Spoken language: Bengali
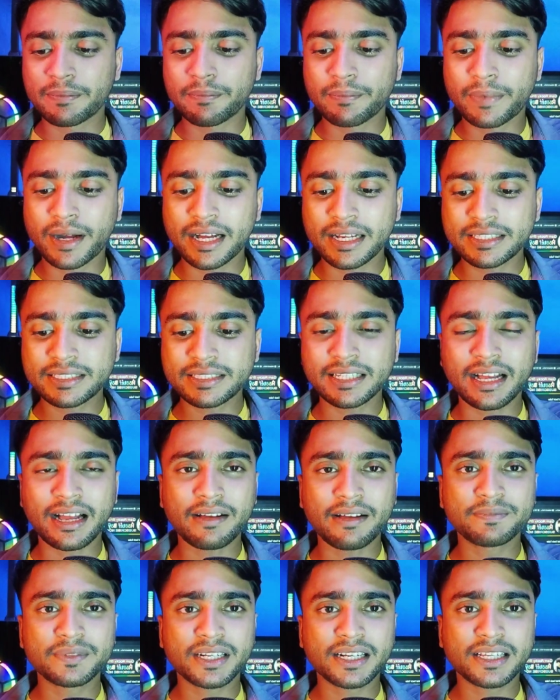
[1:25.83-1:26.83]
বাট
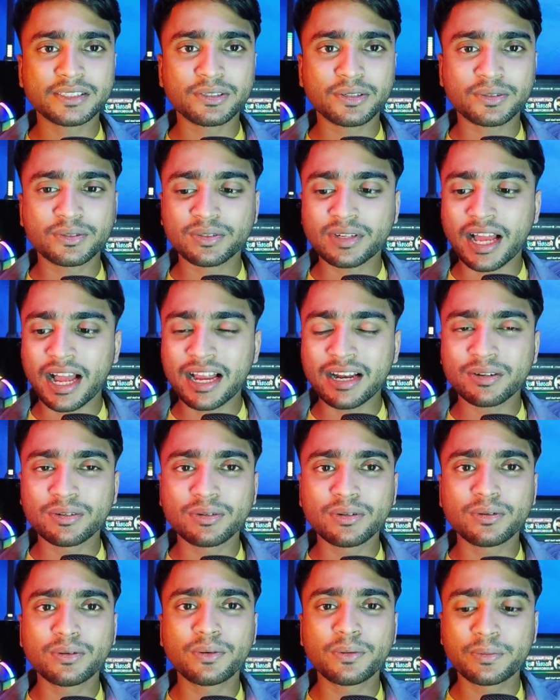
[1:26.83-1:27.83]
আপনারা যখন আরও
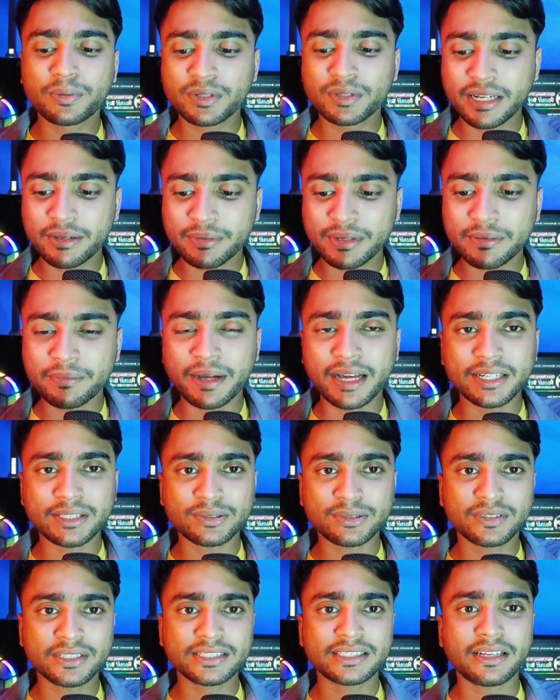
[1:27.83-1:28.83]
উপর লেভেলে
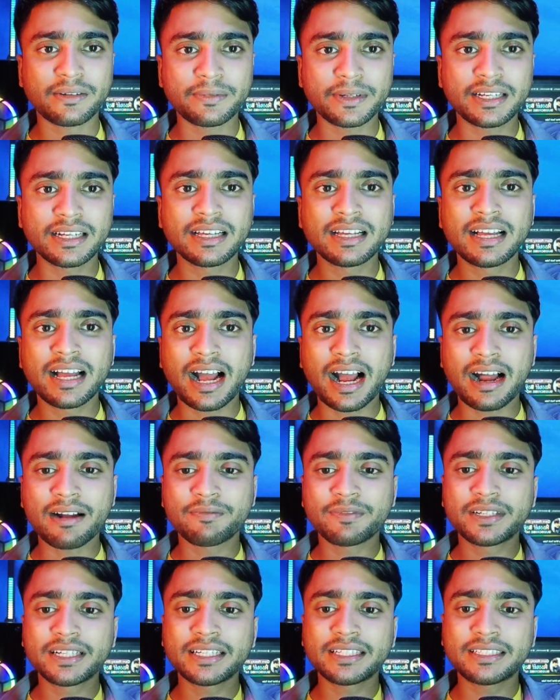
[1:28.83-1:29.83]
ভার্সনে যাবেন
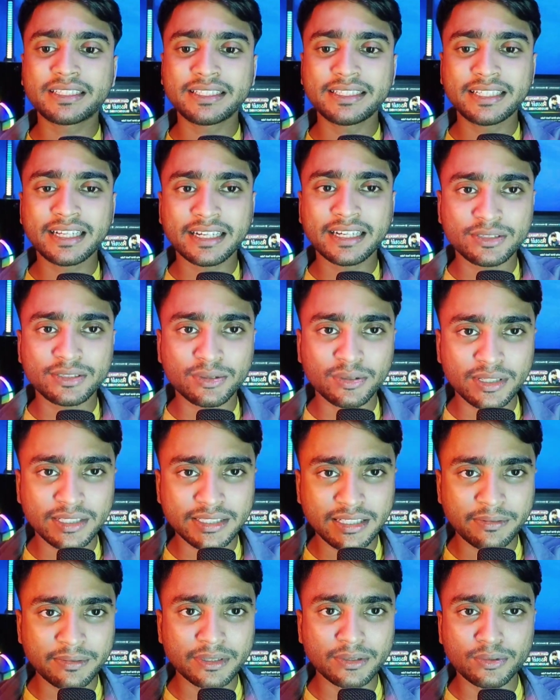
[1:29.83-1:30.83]
আপডেট ইয়ারে চলে
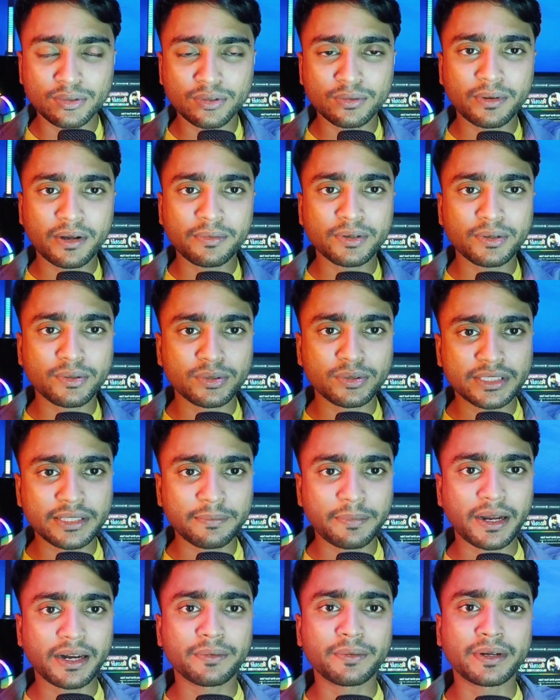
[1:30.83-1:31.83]
যাবেন কোনোভাবে করতে
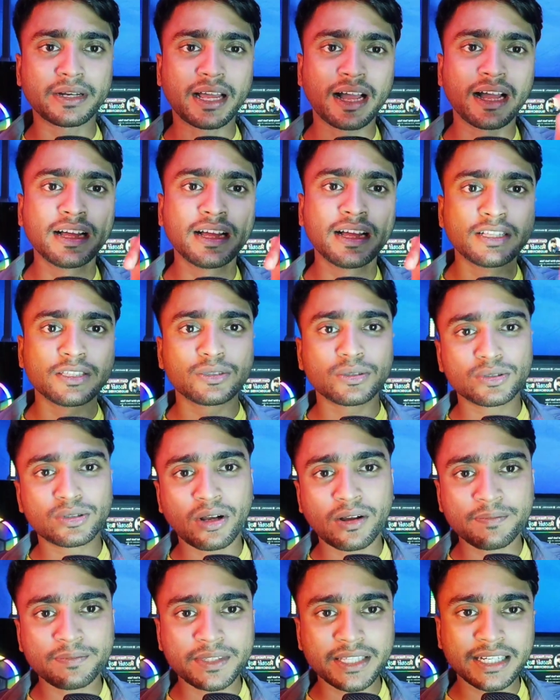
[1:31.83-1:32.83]
পারবেন না তো
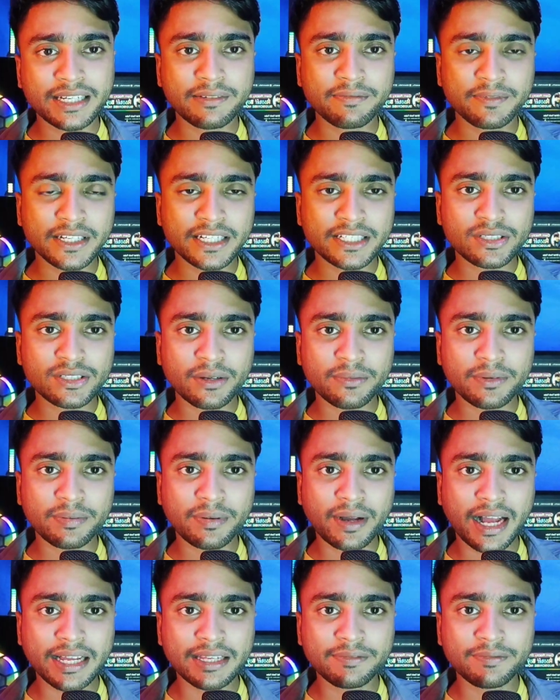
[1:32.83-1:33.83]
সব থেকে বেস্ট হবে
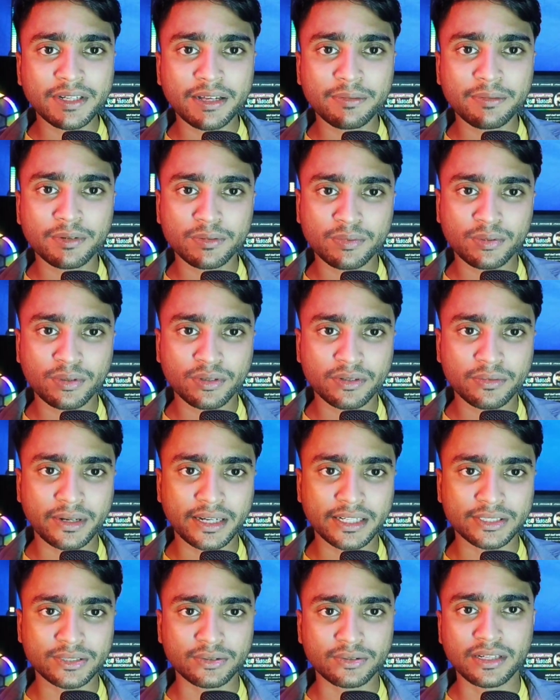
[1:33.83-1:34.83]
ফাইভ এবং ফোর
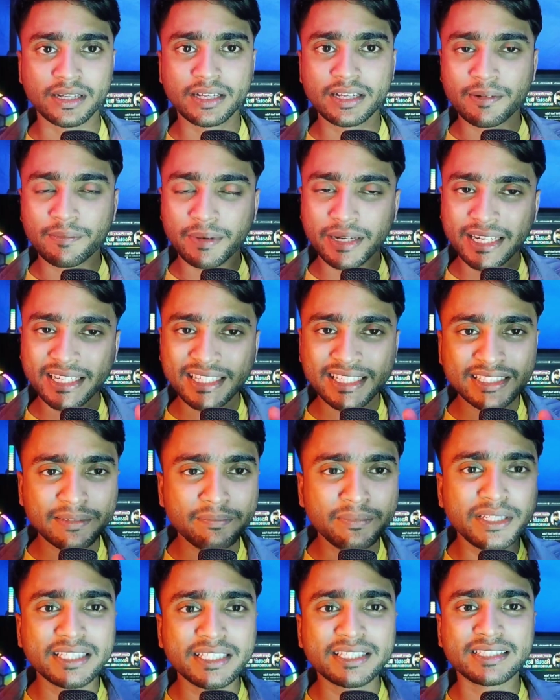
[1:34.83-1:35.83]
ভার্সন মানে এটাতে
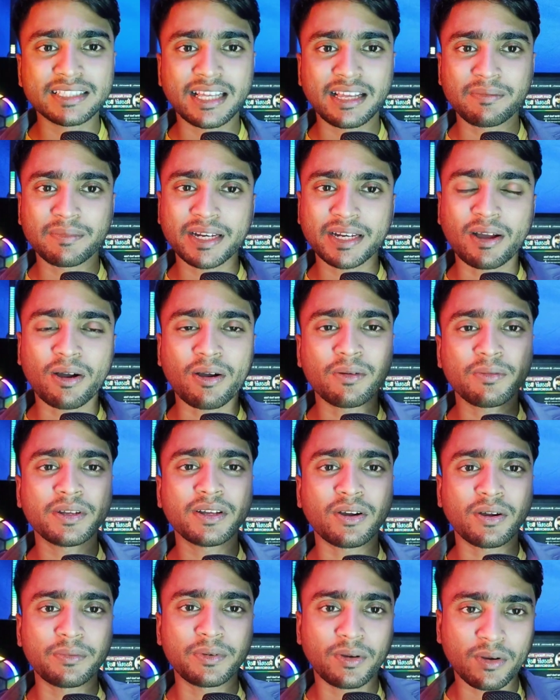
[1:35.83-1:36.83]
মিস নাই মানে হবে
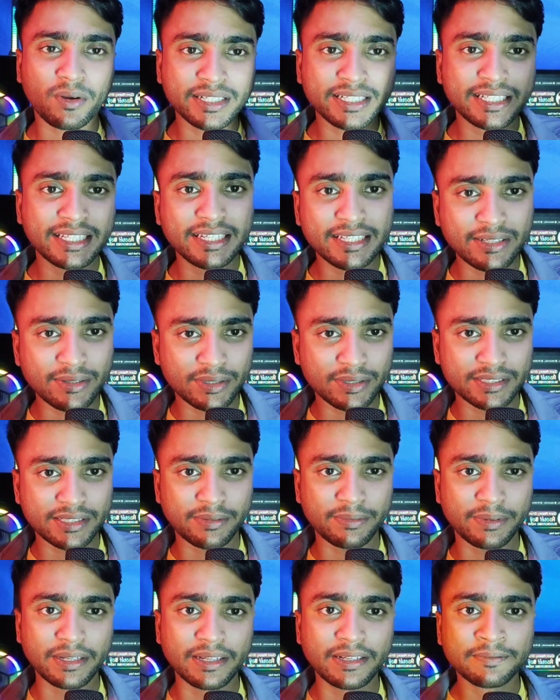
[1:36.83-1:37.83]
হবে অন ক্লিক হয়ে
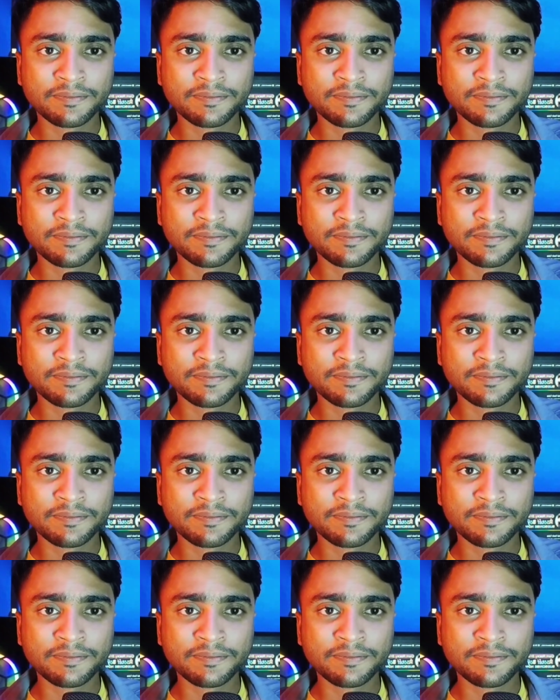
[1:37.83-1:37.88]
যাবে